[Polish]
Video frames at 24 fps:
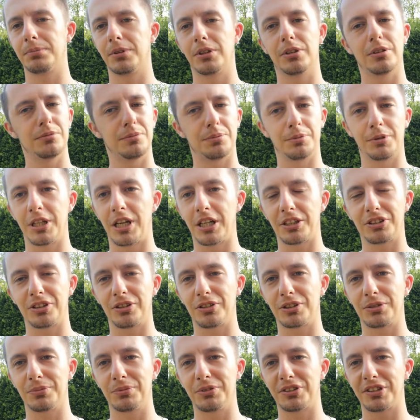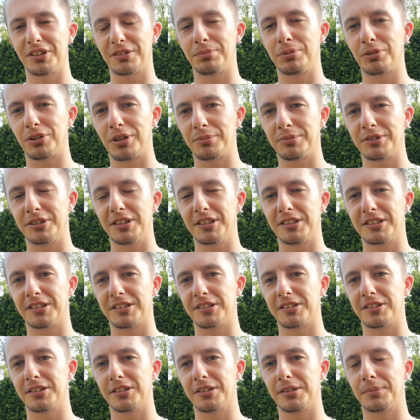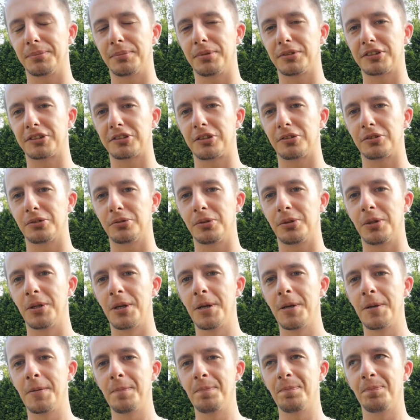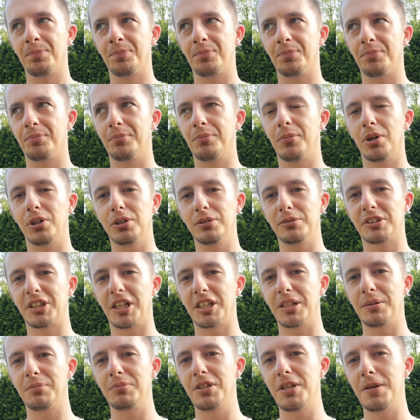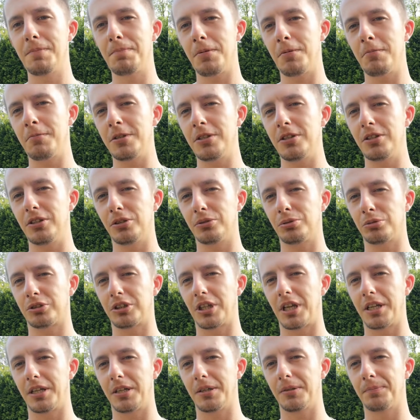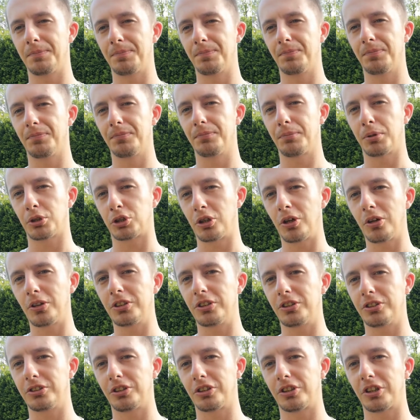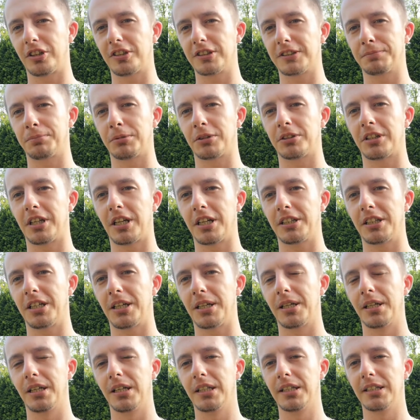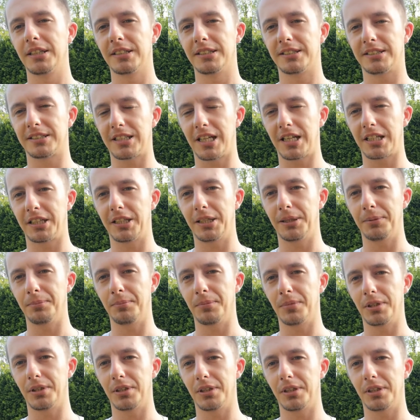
gracze oczywiście z Butom Six Bostonu moim zdaniem nie powinni tutaj podchodzić do tego spotkania z takim, e,